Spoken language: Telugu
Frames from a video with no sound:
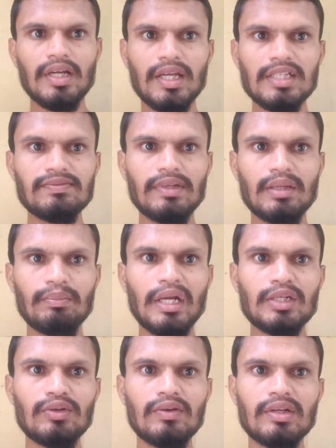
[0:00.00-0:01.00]
ఐ గెస్ వెల్కమ్
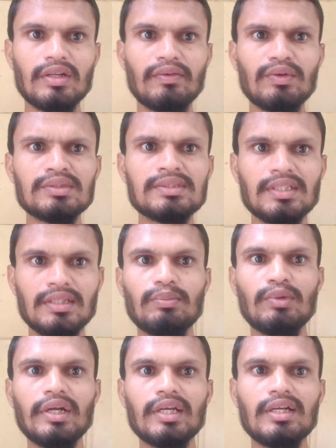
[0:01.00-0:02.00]
బ్యాక్ టు అవర్ రివ్యూస్
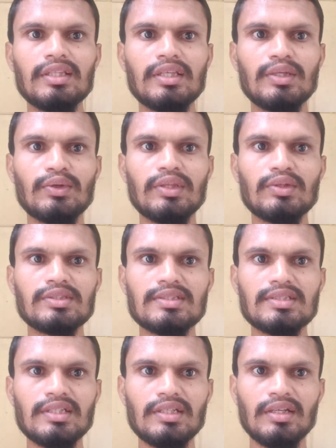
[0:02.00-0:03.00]
డిమాండ్ కాలనీ హీరోయిన్
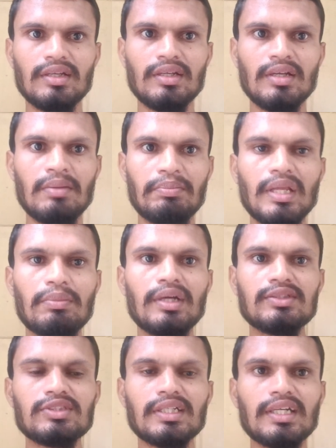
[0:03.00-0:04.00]
వచ్చేసి
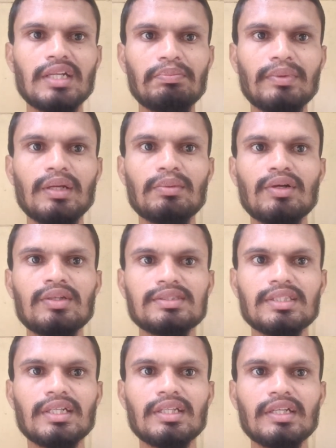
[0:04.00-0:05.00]
ప్రియభావన్ శంకర్ భవన్
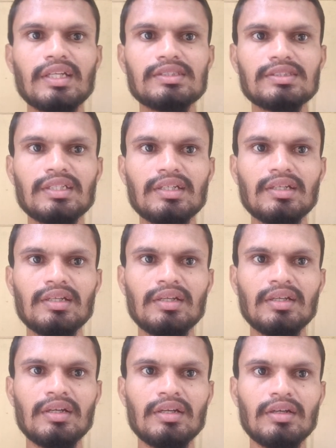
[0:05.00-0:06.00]
శంకర్ నటించిన
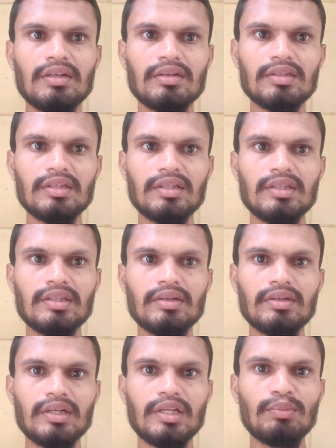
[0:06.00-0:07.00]
ఈ
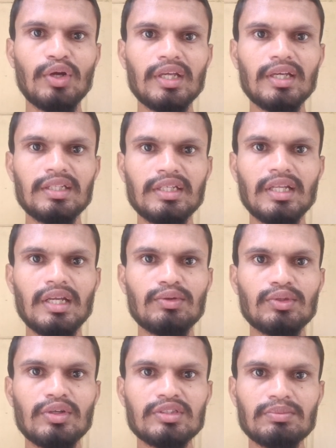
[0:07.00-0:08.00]
డిమాండ్ కాలనీ ఎలా
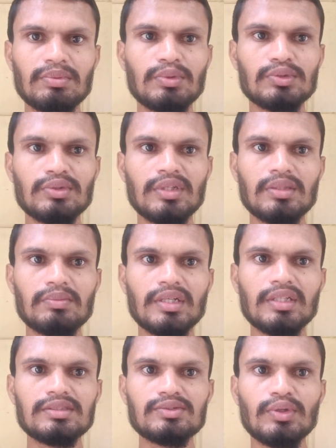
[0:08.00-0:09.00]
ఉందో చెప్పబోతున్నా అనమాట
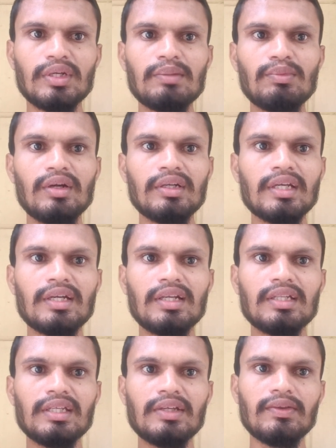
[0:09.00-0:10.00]
సో డిమాండ్
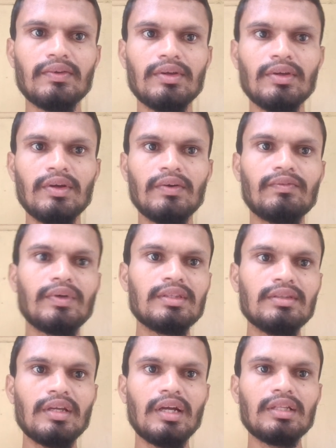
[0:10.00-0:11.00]
కాలనీ వన్
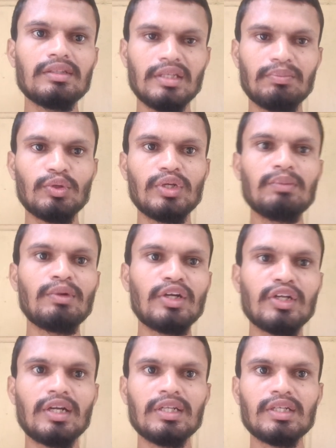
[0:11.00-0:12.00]
అండ్ ఇప్పుడు
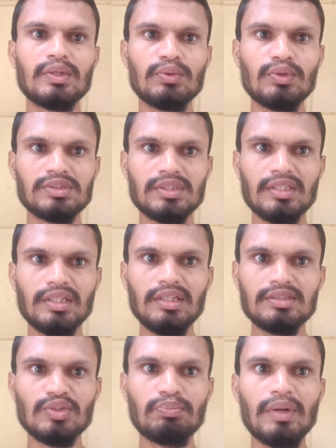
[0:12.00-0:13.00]
డిమాండ్ కాలనీ టూ వచ్చింది
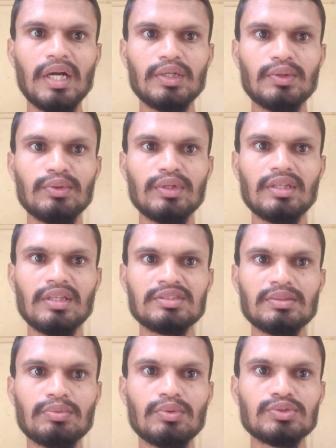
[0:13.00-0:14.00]
సో పార్ట్ టూ ఏదని
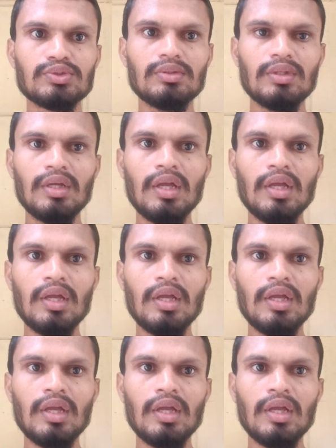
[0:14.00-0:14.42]
చెప్పుకోవచ్చు